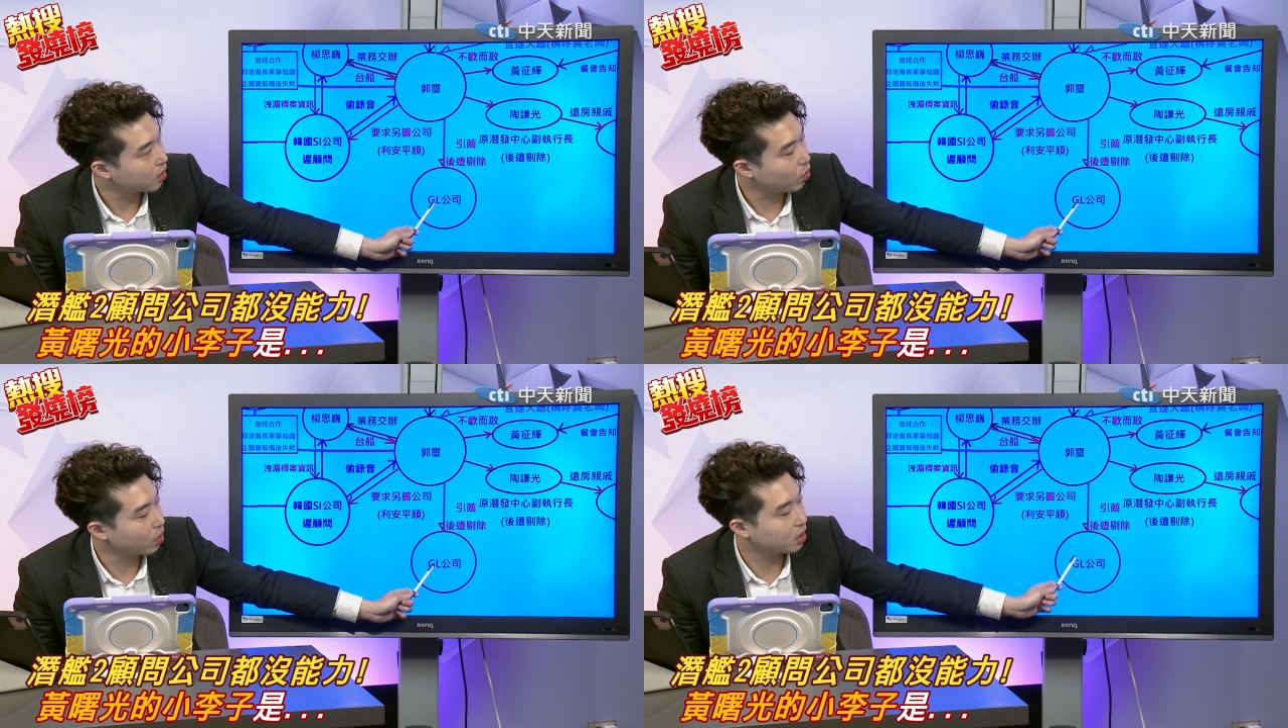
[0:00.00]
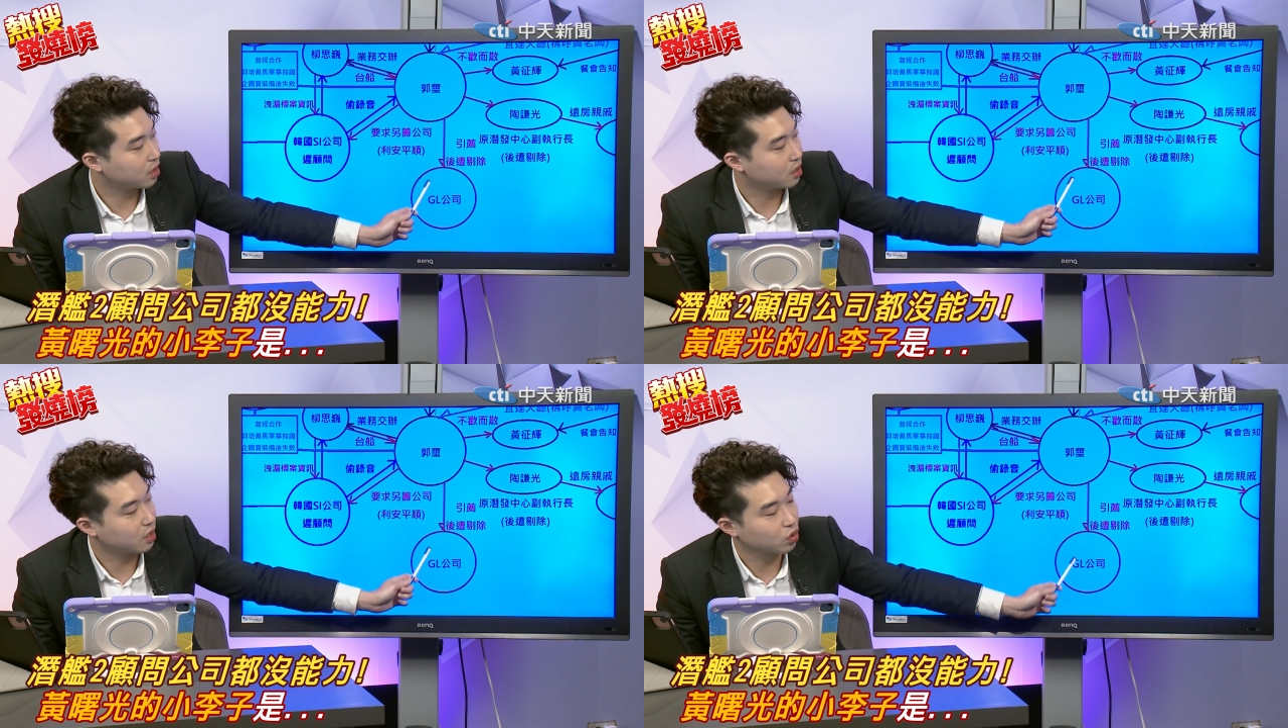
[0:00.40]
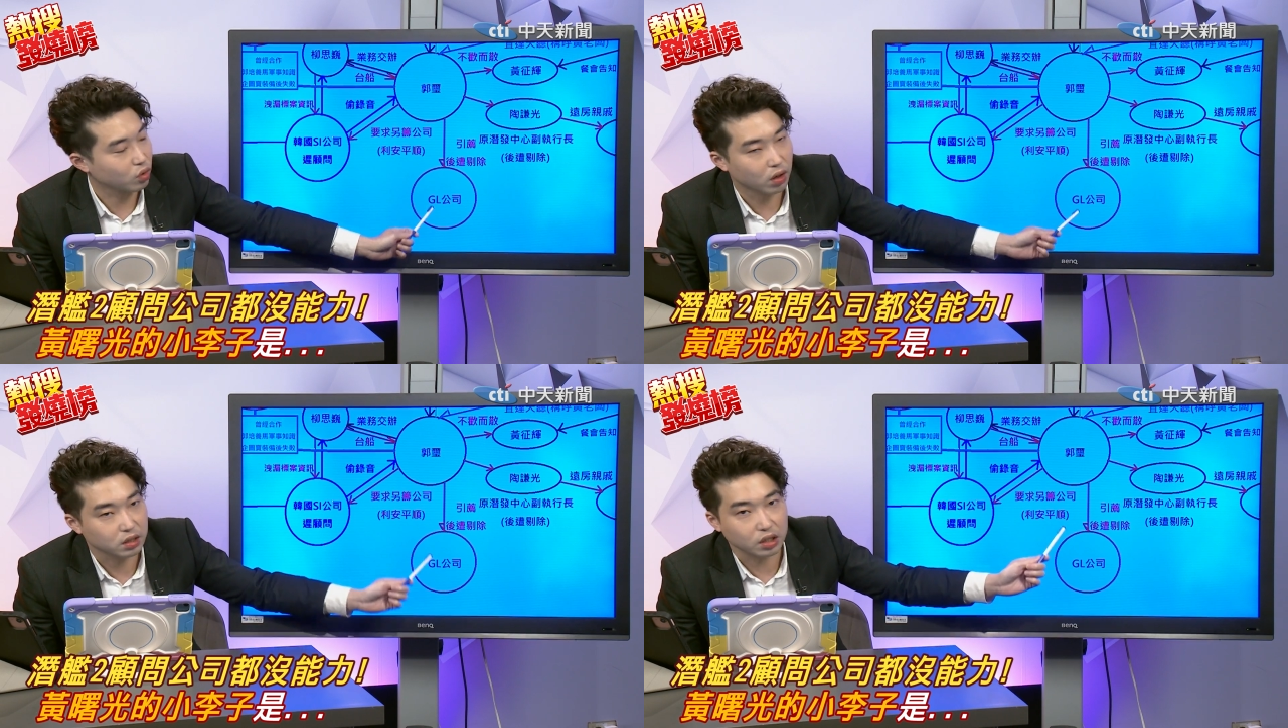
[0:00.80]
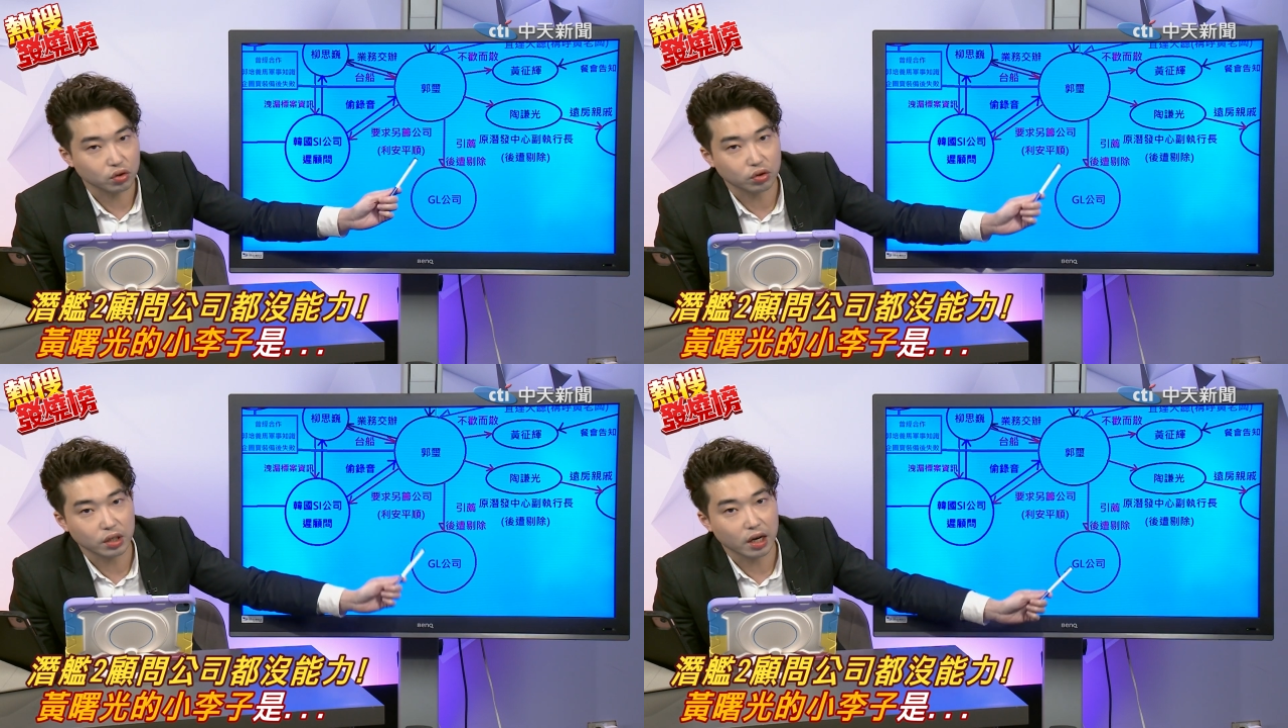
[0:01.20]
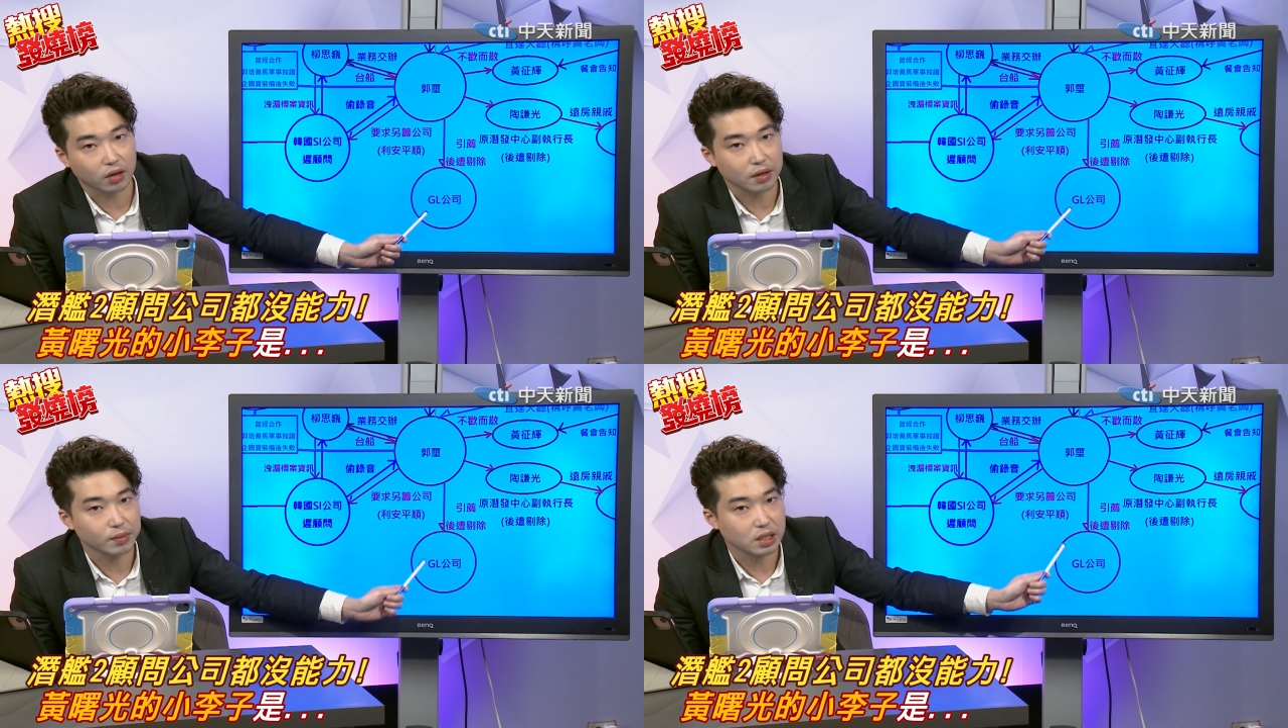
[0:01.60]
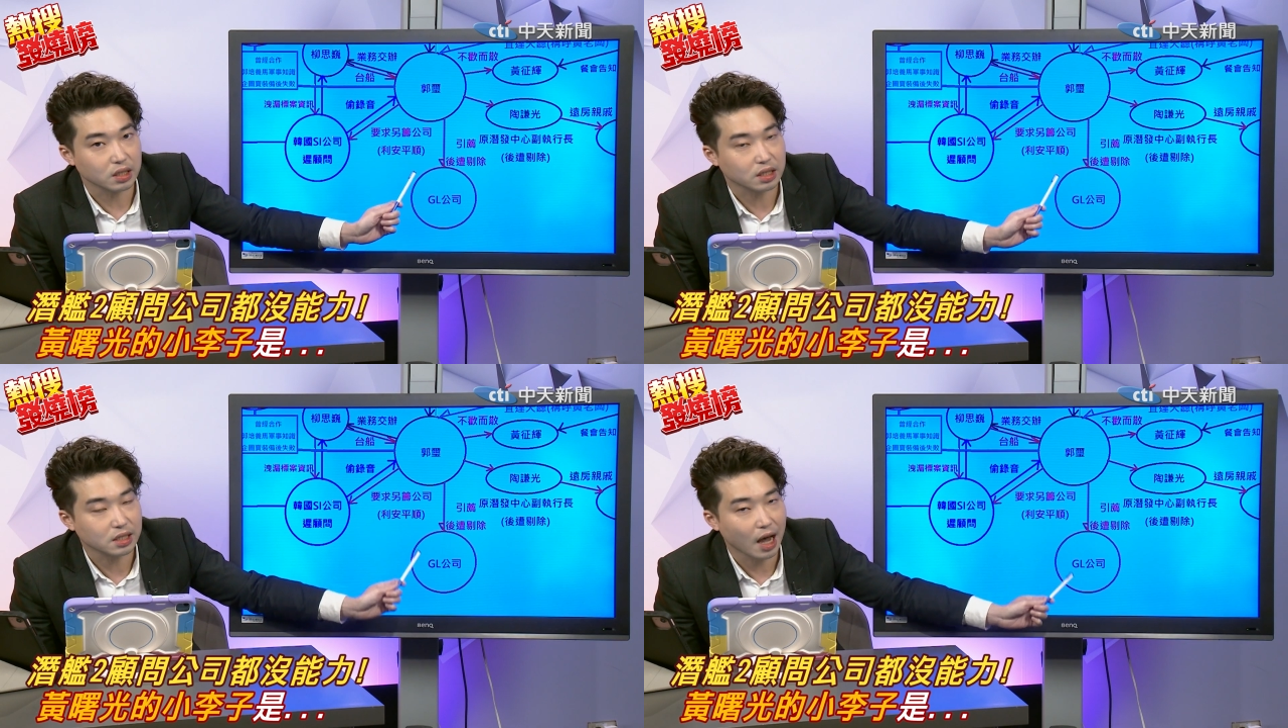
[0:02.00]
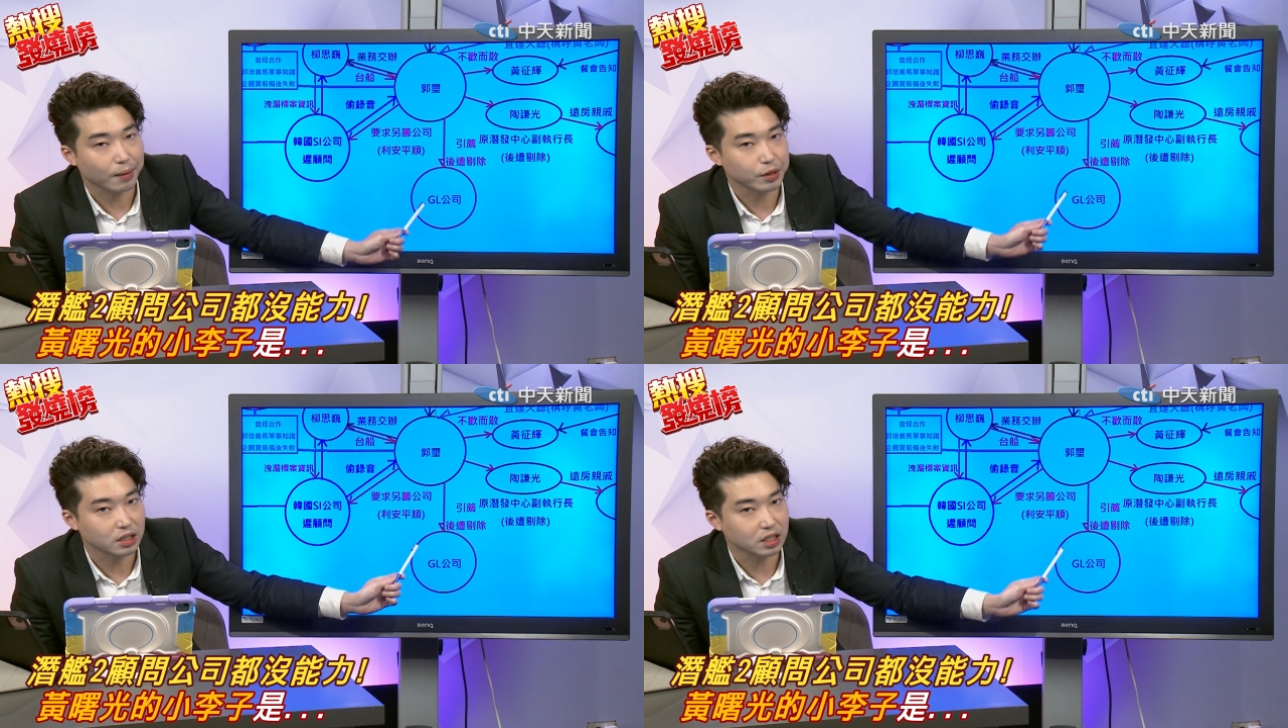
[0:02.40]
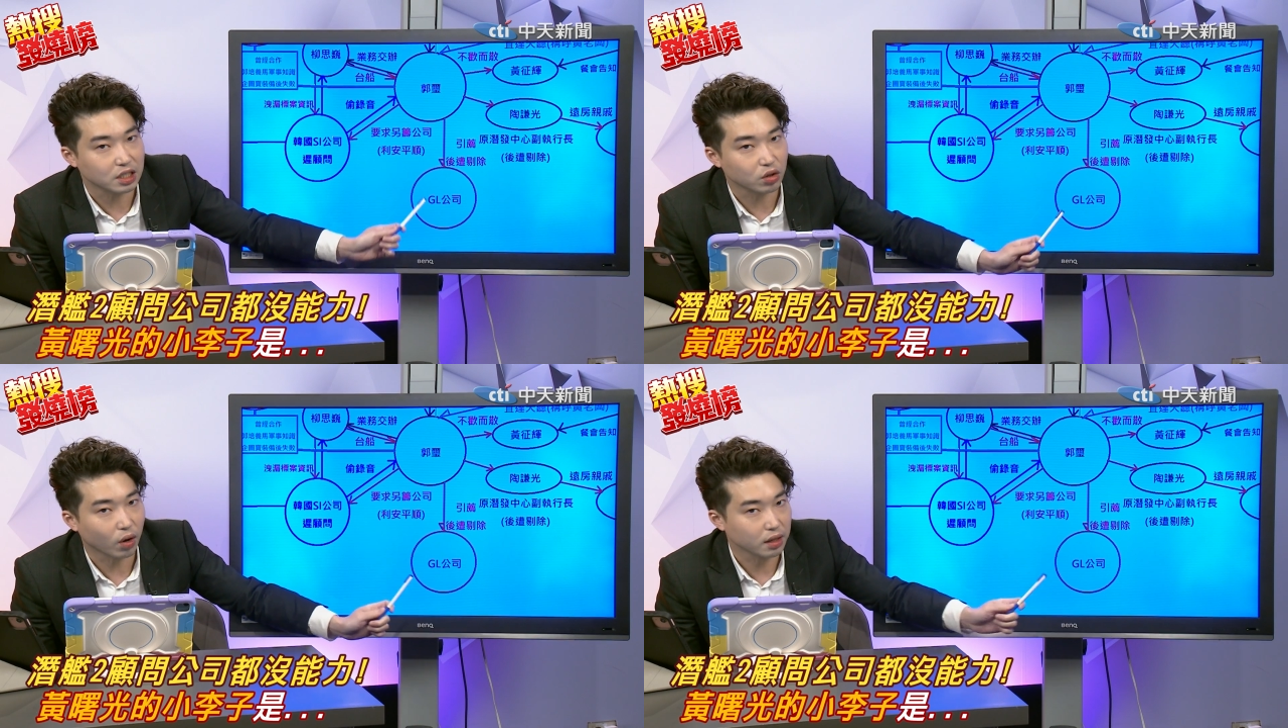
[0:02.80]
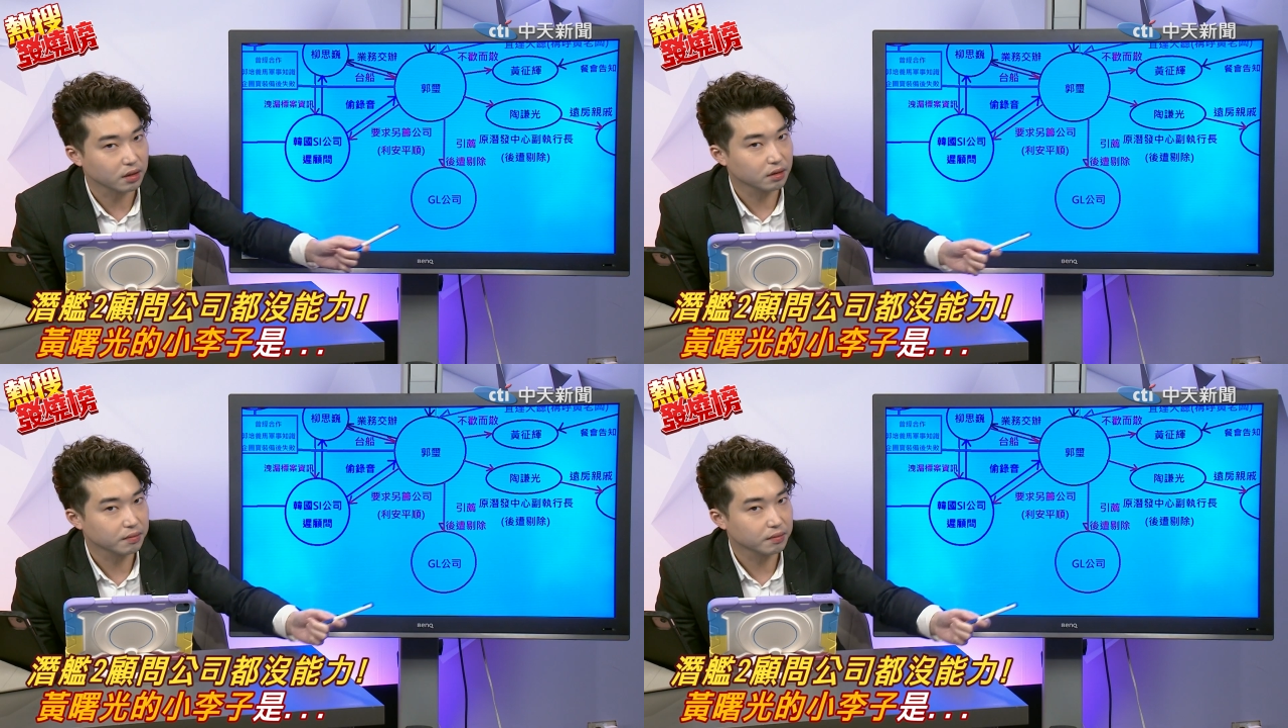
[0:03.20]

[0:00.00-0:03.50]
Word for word: 郭喜直接说：“这个 GL 根本是诈骗集团，